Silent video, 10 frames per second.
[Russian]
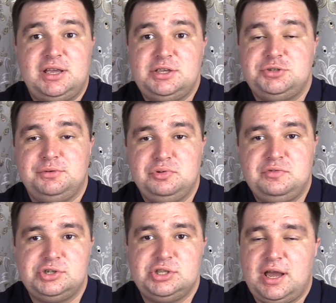я ничего не
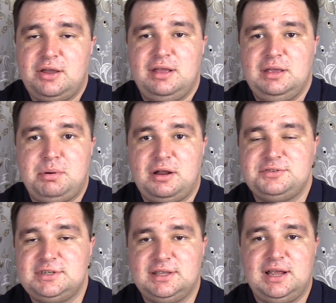утверждаю, я не
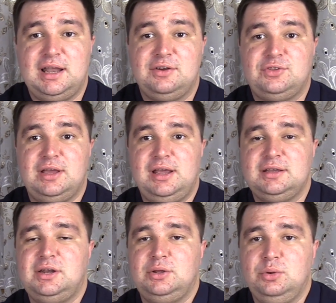профессиональный
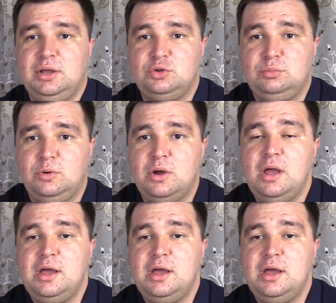автоэлектрик, но я думаю,